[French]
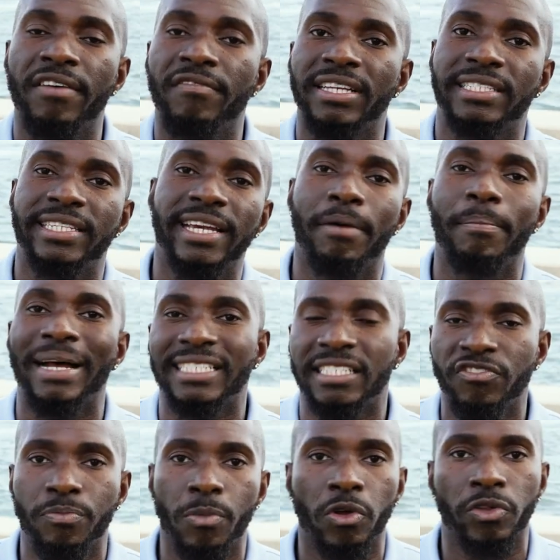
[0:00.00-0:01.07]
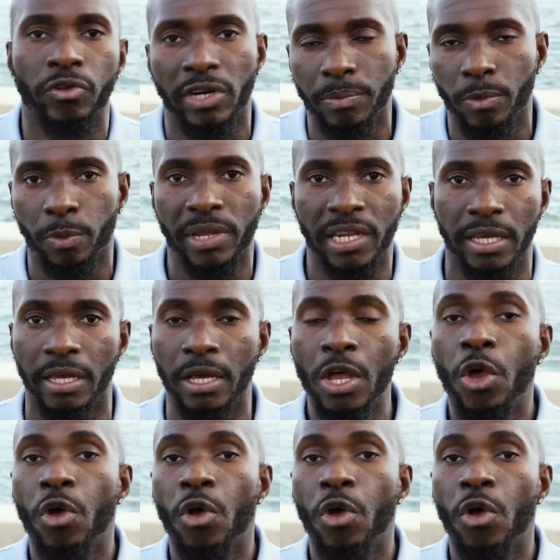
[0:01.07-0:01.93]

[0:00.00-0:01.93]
investir massivement dans l'immobilier.